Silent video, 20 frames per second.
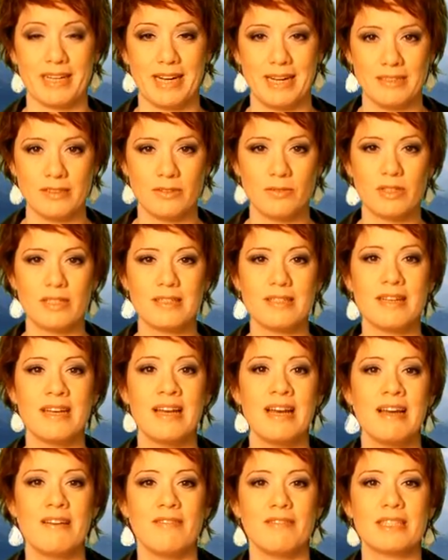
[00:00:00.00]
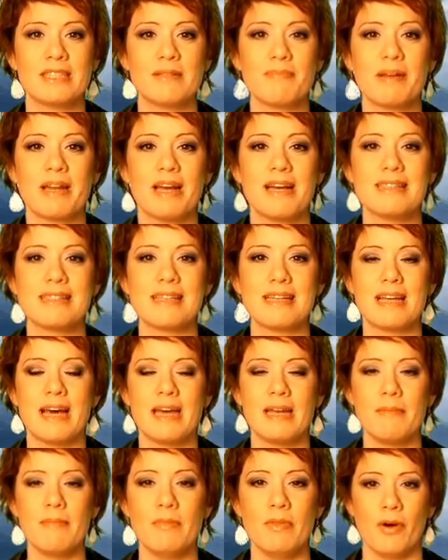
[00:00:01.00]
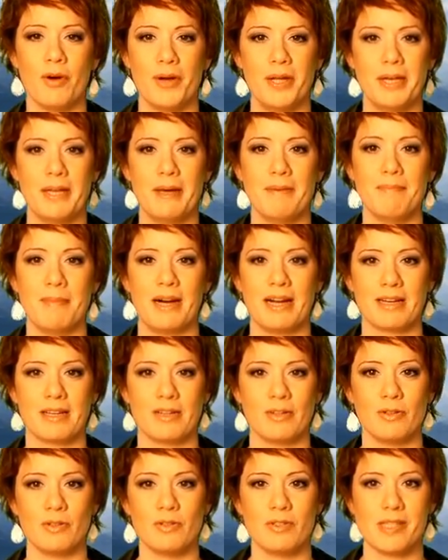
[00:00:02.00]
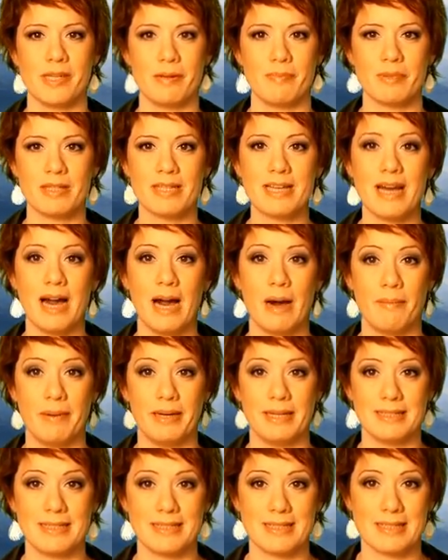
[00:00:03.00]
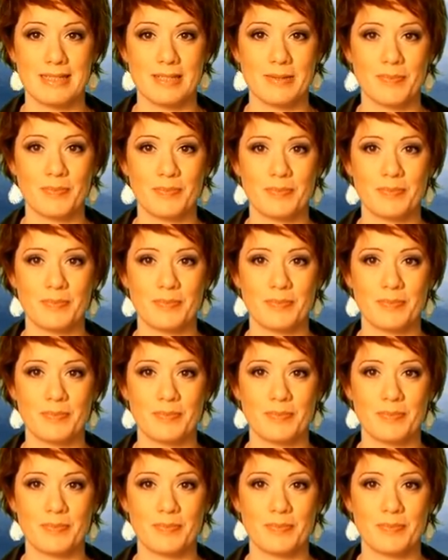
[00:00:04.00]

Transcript: bekannt wurde, wird bereits an einem neuen Markenkonzept gearbeitet.